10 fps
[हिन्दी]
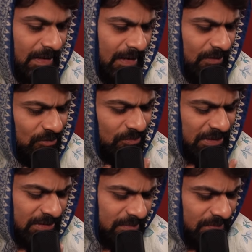हाँ तो
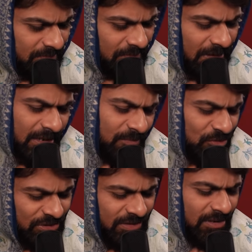बस मंडे
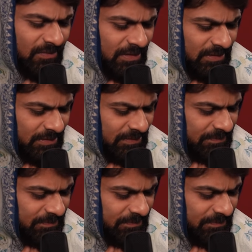मुझे दिलवा दें